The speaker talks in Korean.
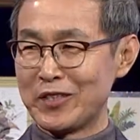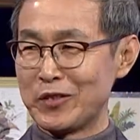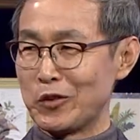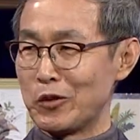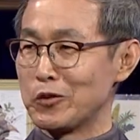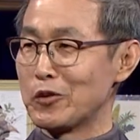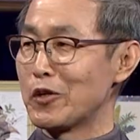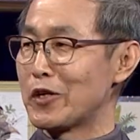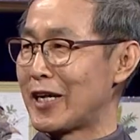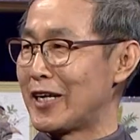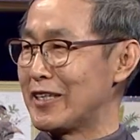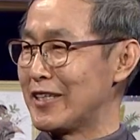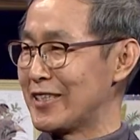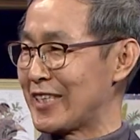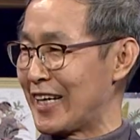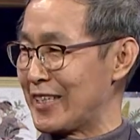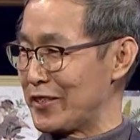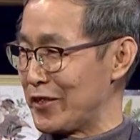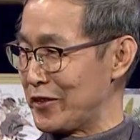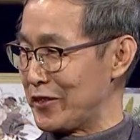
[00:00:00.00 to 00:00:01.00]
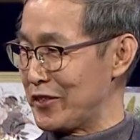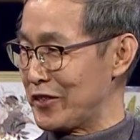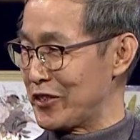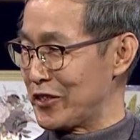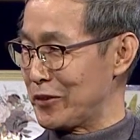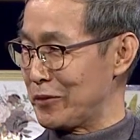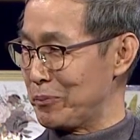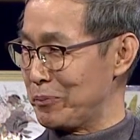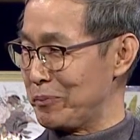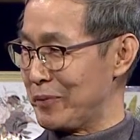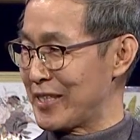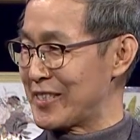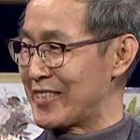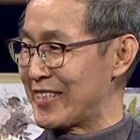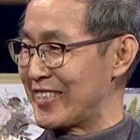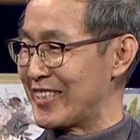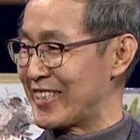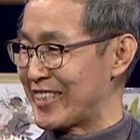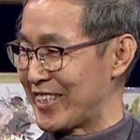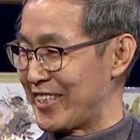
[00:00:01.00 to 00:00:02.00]
논어라는 단어를 좀
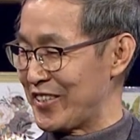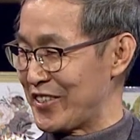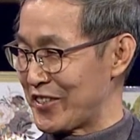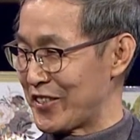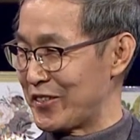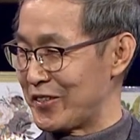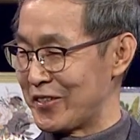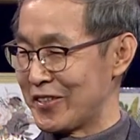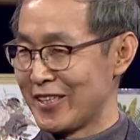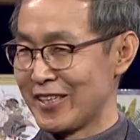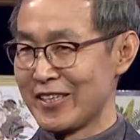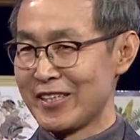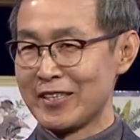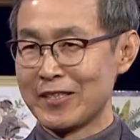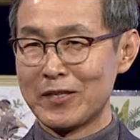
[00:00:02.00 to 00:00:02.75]
믹스를 시켜서